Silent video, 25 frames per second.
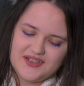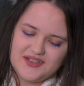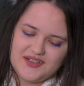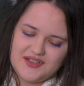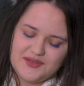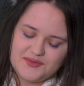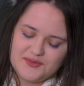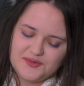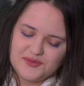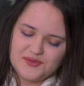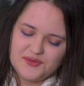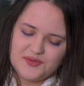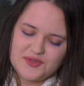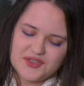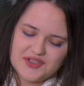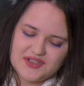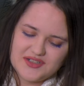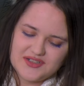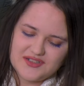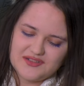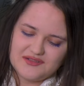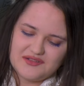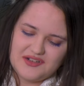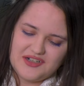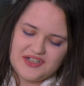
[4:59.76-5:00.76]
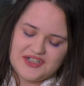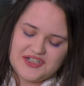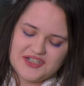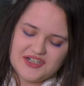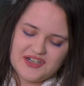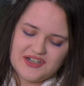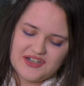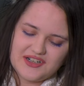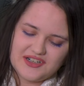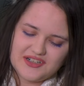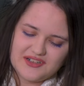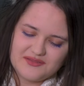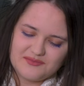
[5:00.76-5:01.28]
Ему нужно
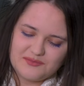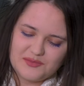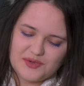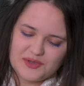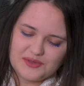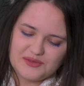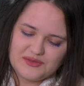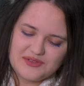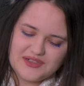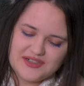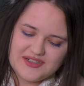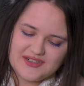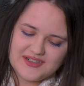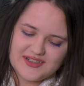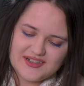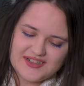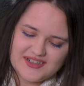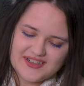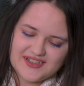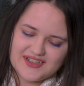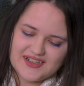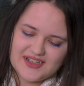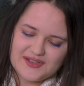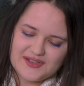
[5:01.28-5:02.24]
лечение принудительное,